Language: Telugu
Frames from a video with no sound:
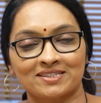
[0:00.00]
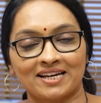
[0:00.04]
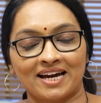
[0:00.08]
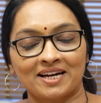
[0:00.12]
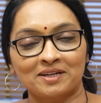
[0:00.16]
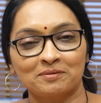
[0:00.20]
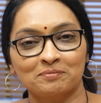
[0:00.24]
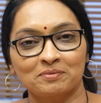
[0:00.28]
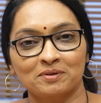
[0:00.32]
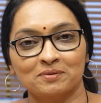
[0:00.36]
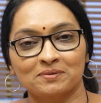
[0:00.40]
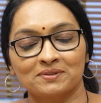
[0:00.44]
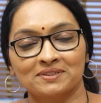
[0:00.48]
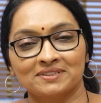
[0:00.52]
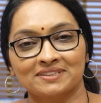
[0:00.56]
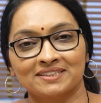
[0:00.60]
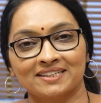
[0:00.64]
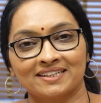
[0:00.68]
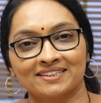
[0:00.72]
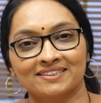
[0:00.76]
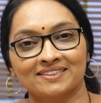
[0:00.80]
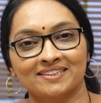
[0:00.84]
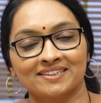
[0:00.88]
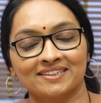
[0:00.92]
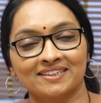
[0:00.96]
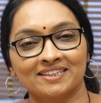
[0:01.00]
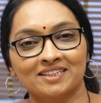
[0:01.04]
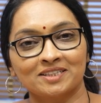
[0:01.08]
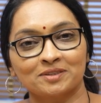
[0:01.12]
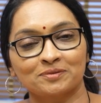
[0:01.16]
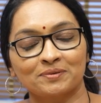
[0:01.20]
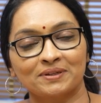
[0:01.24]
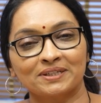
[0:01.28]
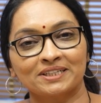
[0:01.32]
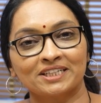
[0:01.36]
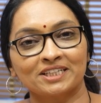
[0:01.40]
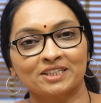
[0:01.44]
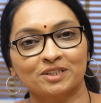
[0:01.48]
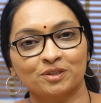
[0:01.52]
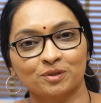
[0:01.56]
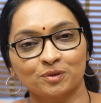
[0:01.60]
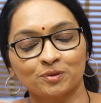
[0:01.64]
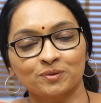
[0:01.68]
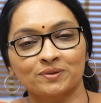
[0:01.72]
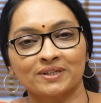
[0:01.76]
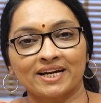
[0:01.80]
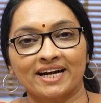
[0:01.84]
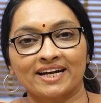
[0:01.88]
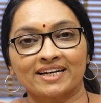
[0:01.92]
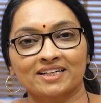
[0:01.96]
సాయి పవన్ దత్త ట్వంటీ టూ
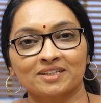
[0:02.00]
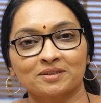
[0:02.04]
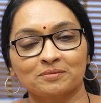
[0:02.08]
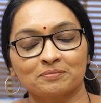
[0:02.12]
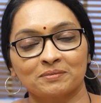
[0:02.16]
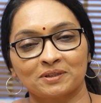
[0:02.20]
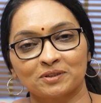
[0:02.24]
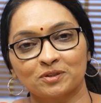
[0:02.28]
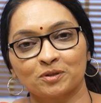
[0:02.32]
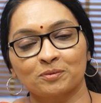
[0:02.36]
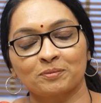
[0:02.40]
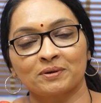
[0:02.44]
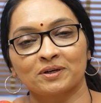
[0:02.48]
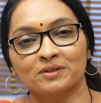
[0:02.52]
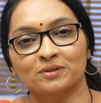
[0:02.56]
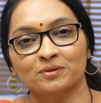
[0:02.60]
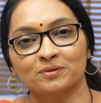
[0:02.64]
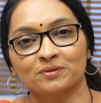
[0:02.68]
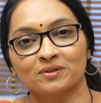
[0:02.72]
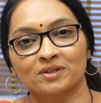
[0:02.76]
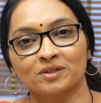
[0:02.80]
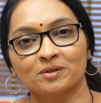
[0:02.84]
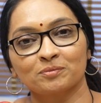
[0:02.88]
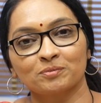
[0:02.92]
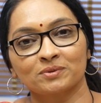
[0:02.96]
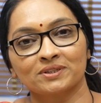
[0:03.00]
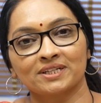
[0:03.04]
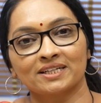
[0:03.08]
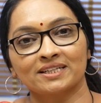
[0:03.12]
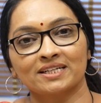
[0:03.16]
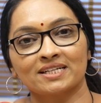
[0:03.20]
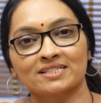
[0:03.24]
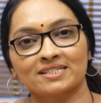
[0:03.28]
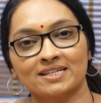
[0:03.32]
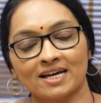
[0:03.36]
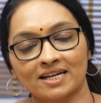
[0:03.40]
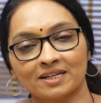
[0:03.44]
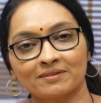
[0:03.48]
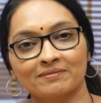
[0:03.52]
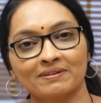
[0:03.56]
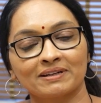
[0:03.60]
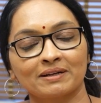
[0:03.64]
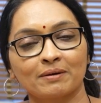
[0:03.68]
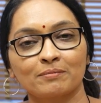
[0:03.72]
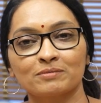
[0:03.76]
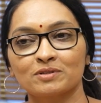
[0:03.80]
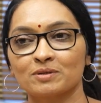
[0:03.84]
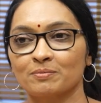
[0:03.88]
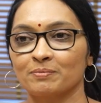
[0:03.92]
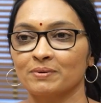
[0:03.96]
ర్యాంక్ మనతో పాటు ఉన్నారు ముందైతే సార్
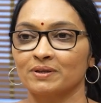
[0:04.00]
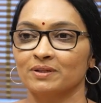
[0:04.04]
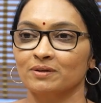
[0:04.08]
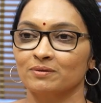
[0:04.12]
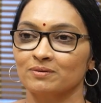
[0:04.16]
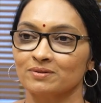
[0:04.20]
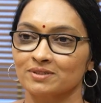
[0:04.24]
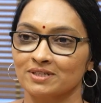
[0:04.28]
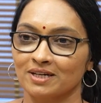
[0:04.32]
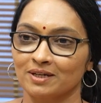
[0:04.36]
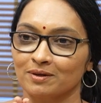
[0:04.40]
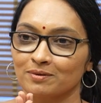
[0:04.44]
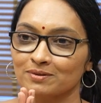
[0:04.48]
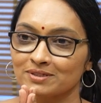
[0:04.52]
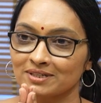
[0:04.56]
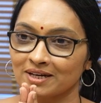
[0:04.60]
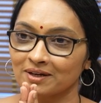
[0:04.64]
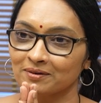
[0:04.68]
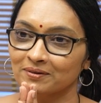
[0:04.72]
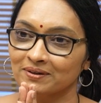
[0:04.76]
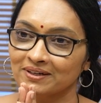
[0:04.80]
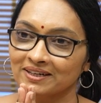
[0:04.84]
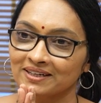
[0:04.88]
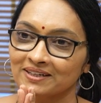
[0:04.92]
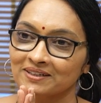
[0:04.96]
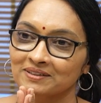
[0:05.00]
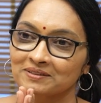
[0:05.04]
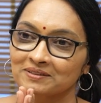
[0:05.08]
వెల్కమ్ చెప్పేద్దాం సార్ నమస్కారం అండి